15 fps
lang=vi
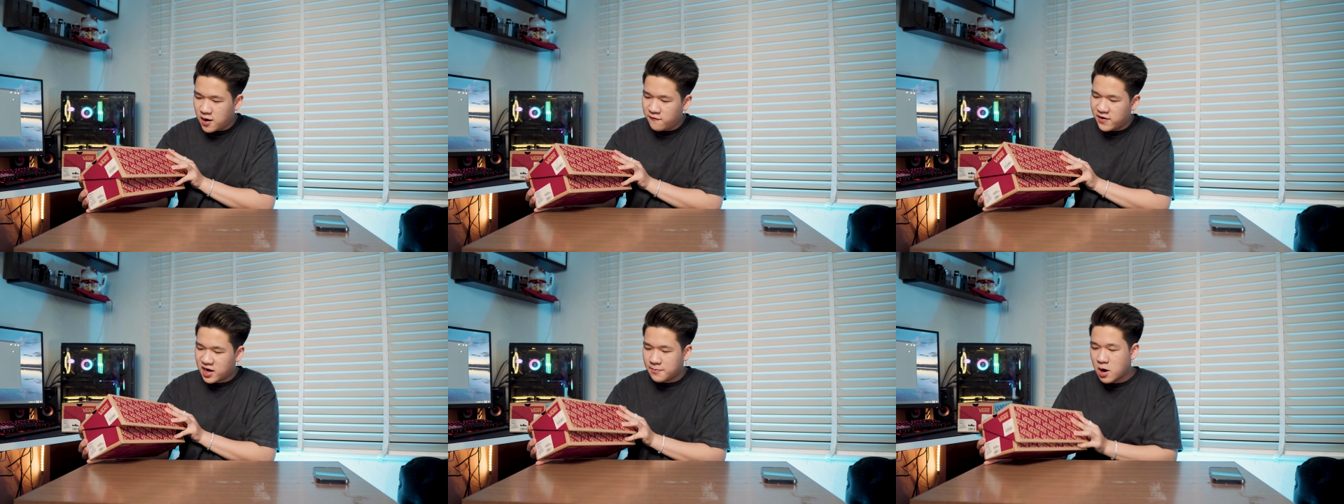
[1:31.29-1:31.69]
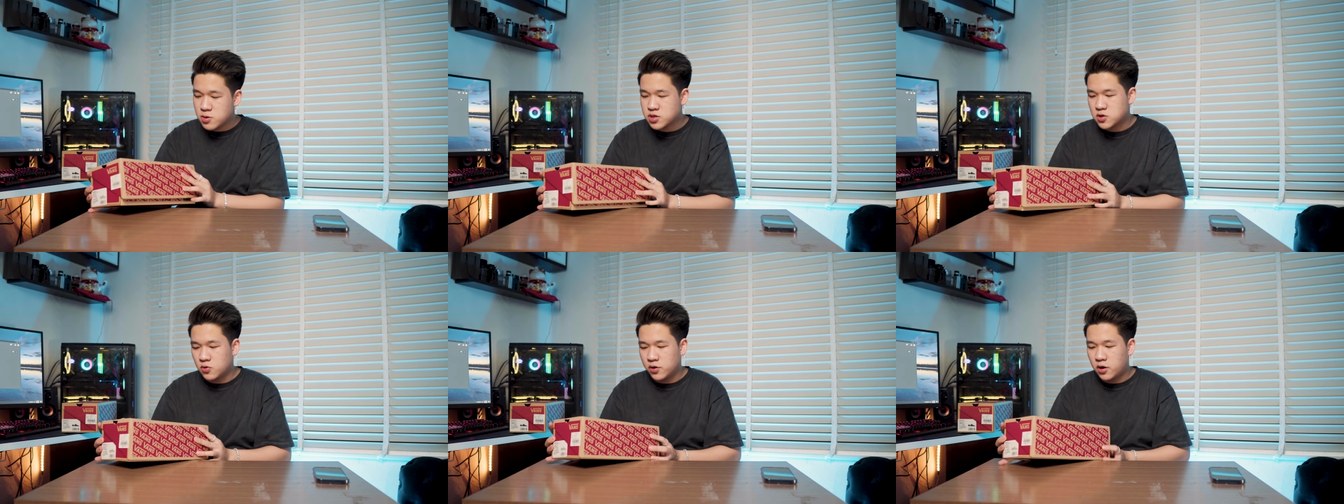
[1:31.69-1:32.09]
Về cái
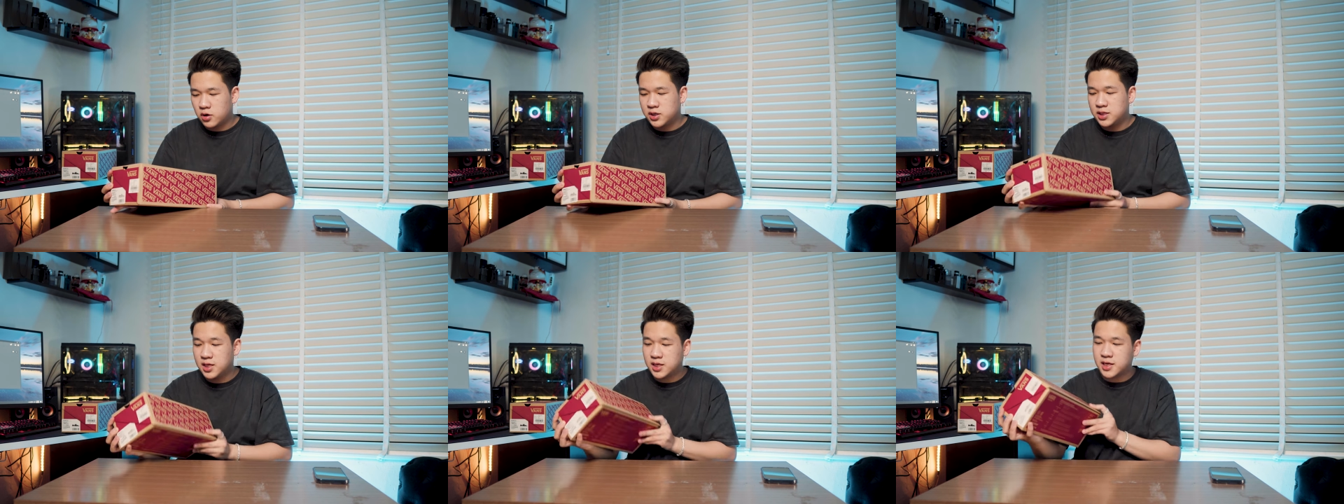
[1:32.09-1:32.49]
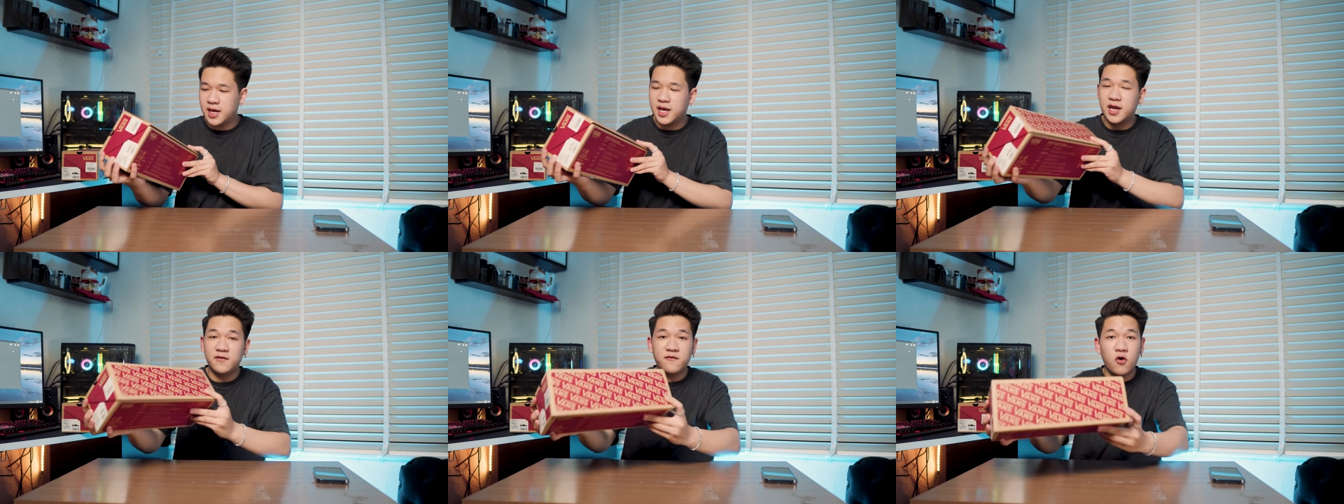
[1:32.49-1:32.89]
box của nó thì thiết
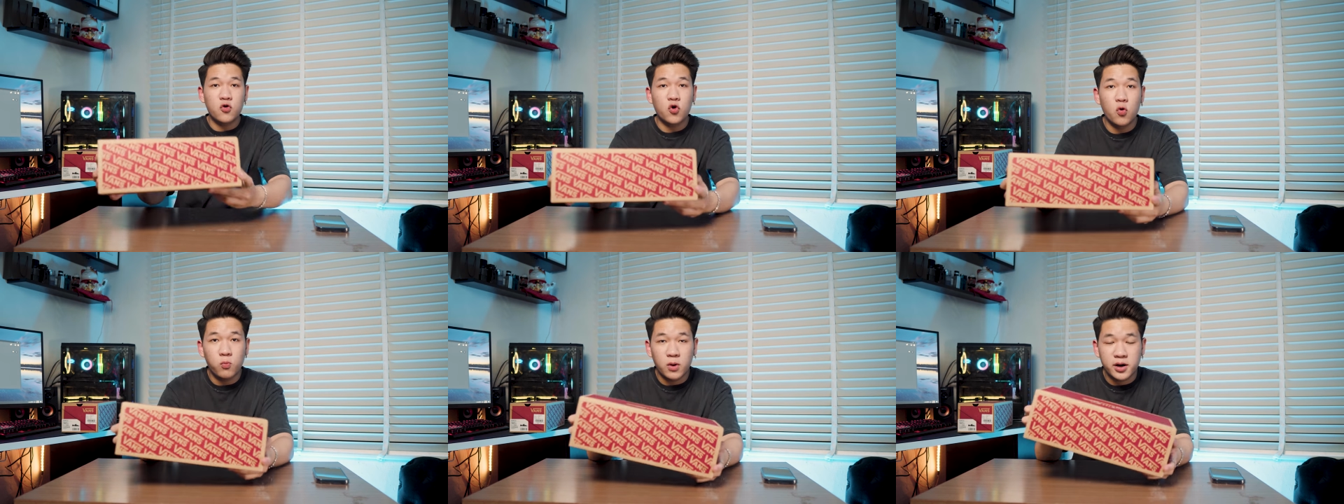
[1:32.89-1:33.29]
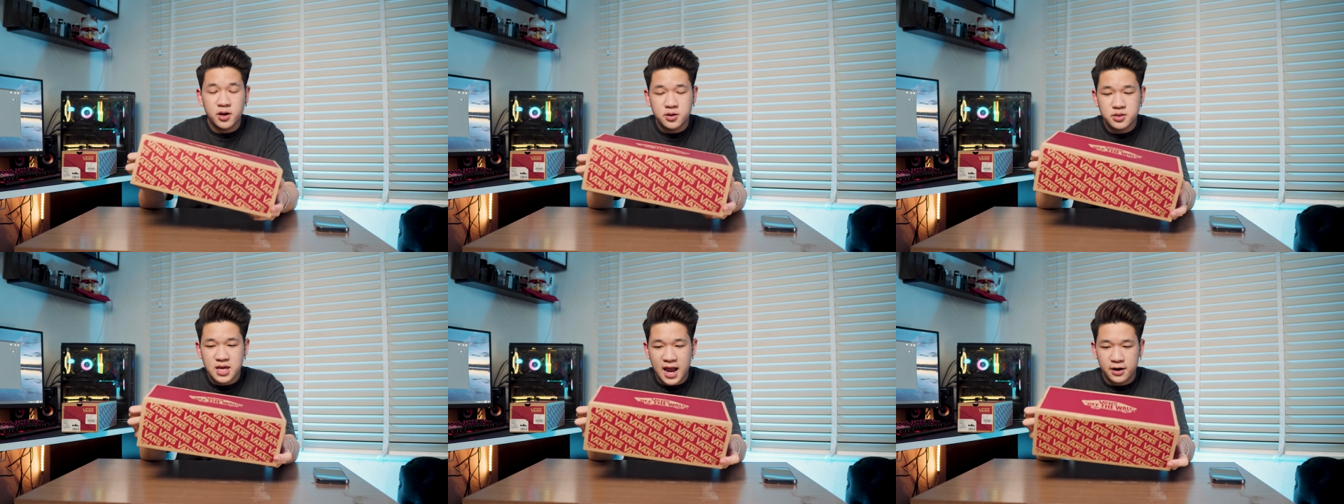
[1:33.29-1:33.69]
kế vô cùng là
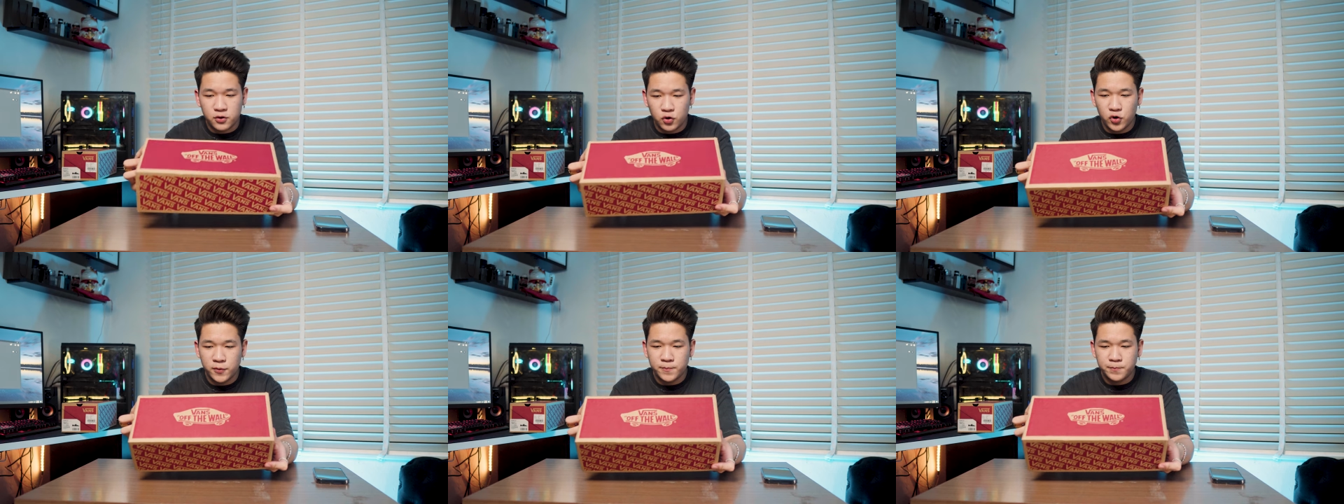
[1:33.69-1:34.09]
đơn giản thôi.